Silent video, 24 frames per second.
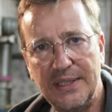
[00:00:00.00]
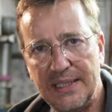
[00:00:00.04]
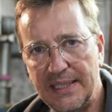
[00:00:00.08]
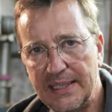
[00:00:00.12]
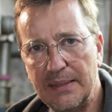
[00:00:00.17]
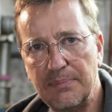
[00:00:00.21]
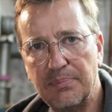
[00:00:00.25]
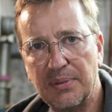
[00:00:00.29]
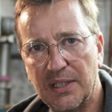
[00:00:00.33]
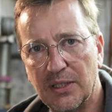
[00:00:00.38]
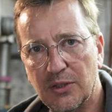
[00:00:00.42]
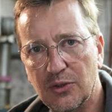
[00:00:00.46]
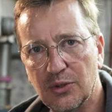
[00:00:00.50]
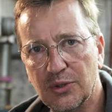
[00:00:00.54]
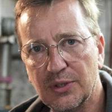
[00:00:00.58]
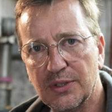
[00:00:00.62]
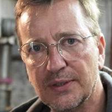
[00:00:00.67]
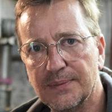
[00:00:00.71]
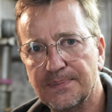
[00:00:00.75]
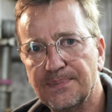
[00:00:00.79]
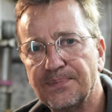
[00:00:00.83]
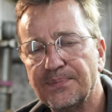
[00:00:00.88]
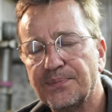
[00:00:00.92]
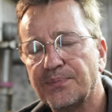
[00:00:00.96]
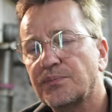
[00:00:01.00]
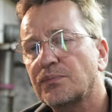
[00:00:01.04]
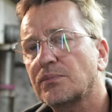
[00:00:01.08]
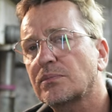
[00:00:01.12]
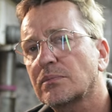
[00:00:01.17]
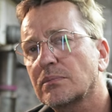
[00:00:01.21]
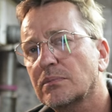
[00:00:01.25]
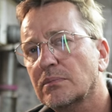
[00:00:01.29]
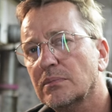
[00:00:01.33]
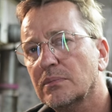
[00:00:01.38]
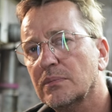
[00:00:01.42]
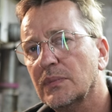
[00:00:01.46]
nie gebraucht.
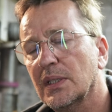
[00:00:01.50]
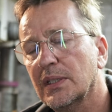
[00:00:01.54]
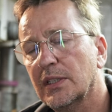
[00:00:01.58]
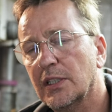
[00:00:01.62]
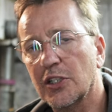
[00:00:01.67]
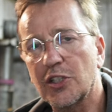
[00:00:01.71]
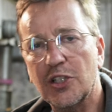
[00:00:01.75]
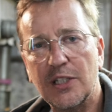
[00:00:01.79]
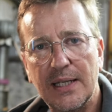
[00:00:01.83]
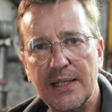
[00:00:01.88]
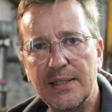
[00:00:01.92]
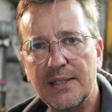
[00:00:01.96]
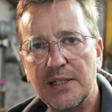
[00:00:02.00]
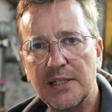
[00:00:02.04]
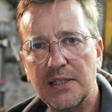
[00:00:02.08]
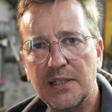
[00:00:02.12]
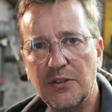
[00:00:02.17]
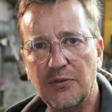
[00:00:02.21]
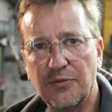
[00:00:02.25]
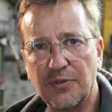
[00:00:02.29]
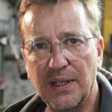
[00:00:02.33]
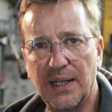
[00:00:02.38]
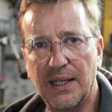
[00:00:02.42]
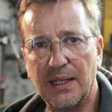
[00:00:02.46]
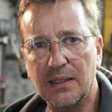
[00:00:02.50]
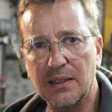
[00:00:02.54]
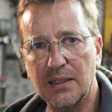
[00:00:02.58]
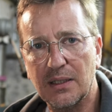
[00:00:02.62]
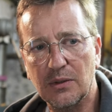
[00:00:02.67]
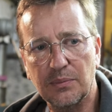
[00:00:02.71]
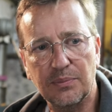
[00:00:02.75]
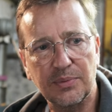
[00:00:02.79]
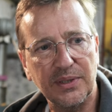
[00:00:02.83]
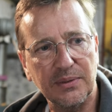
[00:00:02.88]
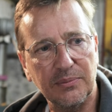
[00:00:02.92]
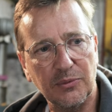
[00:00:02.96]
Da stellt sich die Frage,
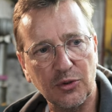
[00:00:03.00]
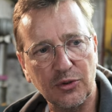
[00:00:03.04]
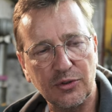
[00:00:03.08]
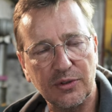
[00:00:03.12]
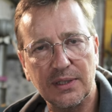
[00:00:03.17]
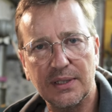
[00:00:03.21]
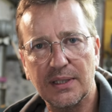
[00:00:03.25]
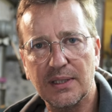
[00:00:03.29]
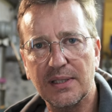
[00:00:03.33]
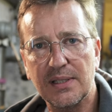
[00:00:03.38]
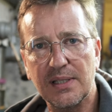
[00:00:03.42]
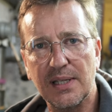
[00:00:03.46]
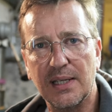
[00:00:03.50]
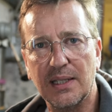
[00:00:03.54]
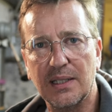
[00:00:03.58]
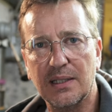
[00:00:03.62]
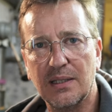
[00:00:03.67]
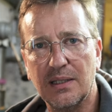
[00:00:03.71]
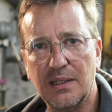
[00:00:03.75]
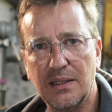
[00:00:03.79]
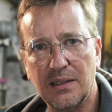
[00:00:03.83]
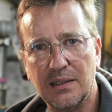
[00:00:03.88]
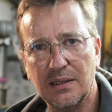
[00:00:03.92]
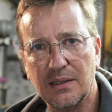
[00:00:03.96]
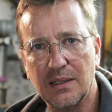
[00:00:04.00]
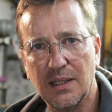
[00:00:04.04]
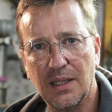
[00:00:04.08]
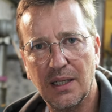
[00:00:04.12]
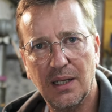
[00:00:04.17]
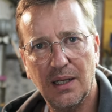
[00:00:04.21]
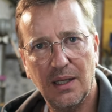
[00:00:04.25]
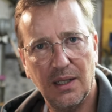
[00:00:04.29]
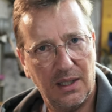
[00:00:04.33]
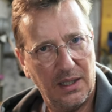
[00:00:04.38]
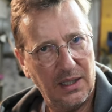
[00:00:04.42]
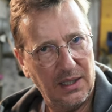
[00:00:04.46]
ob der Motor tatsächlich
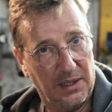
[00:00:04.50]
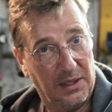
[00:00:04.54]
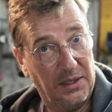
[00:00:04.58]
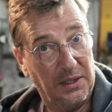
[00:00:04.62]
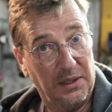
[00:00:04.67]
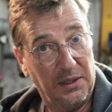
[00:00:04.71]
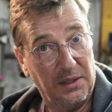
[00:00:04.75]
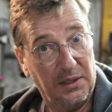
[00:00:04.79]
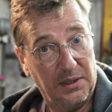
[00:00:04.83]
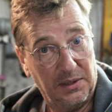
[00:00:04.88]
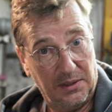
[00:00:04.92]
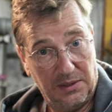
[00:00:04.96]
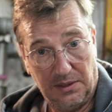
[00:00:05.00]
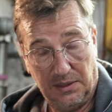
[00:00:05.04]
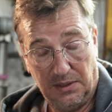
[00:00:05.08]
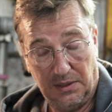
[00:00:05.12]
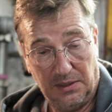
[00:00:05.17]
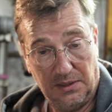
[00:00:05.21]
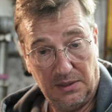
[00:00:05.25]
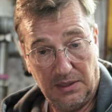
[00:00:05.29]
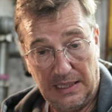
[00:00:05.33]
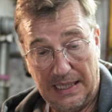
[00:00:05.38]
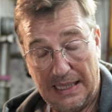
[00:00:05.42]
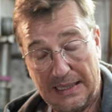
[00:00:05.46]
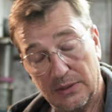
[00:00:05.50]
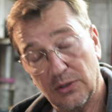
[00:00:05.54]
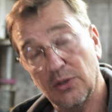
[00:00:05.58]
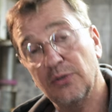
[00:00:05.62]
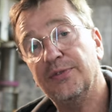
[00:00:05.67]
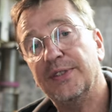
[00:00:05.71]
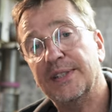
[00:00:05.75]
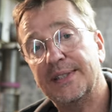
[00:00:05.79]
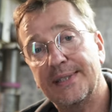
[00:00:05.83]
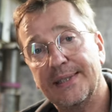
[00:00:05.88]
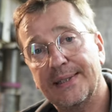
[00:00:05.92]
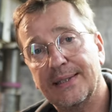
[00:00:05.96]

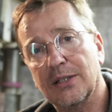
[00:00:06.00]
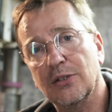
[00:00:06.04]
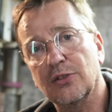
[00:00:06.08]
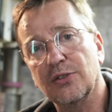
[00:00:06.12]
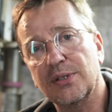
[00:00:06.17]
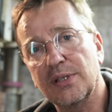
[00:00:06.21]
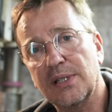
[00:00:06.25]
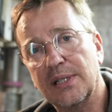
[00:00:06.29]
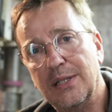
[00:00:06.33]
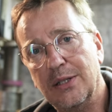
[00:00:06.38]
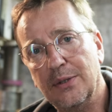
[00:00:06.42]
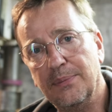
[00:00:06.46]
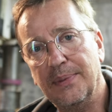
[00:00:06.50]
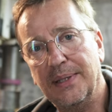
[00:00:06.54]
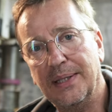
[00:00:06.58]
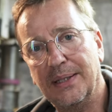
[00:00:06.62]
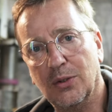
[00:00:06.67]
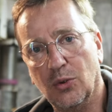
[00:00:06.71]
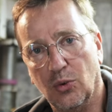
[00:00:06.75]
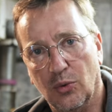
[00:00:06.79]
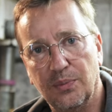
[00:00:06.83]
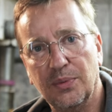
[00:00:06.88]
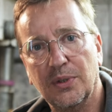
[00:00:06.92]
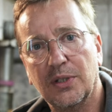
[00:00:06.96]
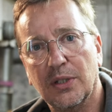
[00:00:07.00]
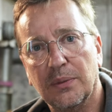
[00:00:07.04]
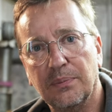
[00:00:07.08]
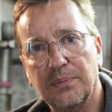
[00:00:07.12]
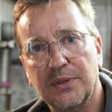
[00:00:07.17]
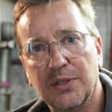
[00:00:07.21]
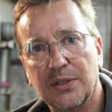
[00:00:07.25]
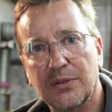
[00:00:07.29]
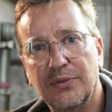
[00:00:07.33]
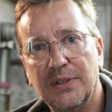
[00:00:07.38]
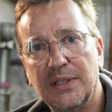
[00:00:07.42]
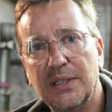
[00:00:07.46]
48.000 Kilometer oben
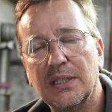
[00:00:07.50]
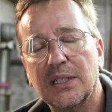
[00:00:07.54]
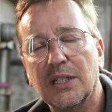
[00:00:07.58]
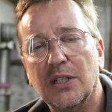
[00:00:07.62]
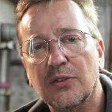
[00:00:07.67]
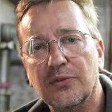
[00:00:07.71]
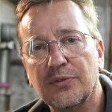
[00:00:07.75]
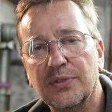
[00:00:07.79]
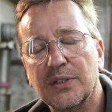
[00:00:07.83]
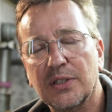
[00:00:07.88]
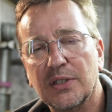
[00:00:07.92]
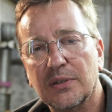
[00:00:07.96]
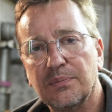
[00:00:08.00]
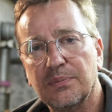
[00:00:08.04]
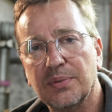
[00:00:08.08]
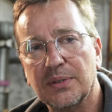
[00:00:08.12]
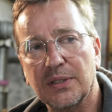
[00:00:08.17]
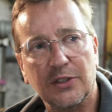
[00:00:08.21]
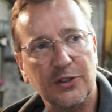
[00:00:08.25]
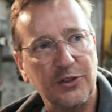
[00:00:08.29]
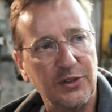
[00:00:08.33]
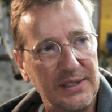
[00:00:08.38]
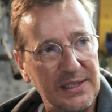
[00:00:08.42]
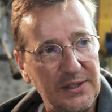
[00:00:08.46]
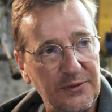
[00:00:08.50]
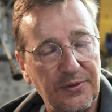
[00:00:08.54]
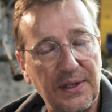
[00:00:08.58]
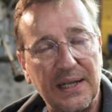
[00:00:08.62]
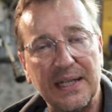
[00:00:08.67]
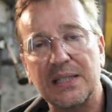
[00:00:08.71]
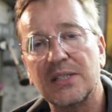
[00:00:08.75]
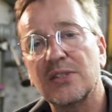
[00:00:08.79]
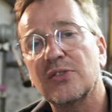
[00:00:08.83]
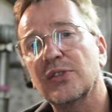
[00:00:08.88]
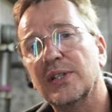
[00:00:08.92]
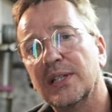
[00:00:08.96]
gehabt hat, wie ich ihn gekauft habe, also das
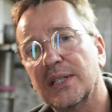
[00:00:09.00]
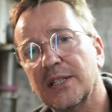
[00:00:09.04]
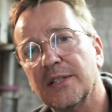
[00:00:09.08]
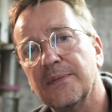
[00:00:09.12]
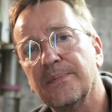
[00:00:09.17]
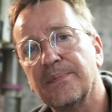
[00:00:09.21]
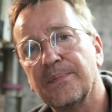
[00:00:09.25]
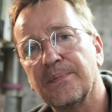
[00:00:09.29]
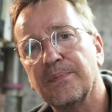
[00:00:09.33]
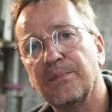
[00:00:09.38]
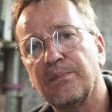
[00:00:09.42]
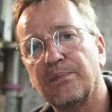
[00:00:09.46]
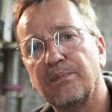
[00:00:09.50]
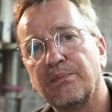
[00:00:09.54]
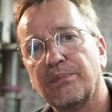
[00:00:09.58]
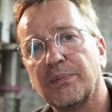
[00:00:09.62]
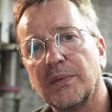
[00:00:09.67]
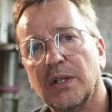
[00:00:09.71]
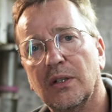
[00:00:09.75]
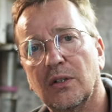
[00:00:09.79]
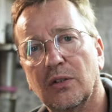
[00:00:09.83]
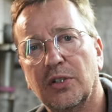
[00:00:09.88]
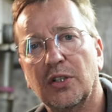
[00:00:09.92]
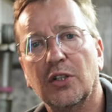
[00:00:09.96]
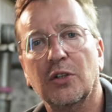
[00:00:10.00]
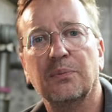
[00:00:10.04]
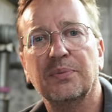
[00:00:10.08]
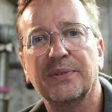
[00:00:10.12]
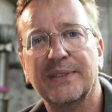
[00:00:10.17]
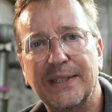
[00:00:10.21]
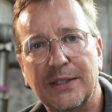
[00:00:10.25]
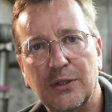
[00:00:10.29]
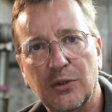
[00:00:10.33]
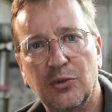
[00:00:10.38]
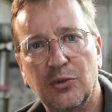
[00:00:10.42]
Fahrzeug, oder ob es nicht